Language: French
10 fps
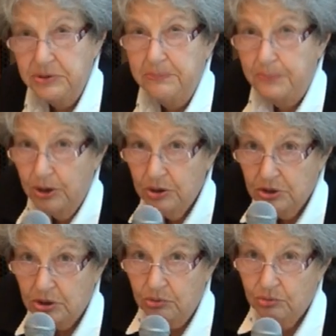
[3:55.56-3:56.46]
une époque
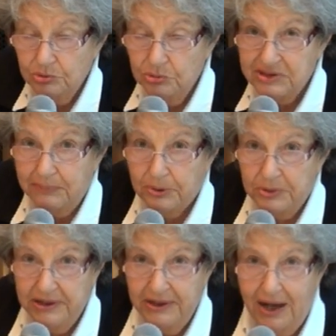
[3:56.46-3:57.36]
où on nous
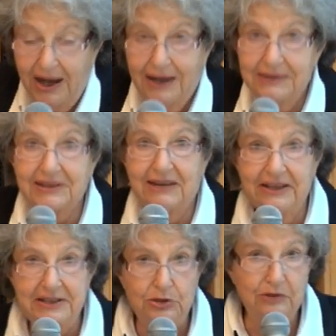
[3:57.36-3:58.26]
apprenait à
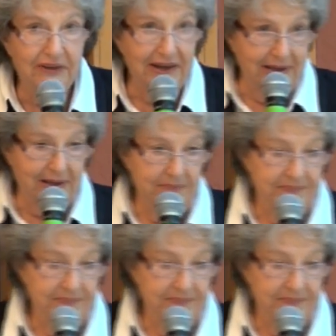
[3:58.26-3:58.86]
travailler le verre.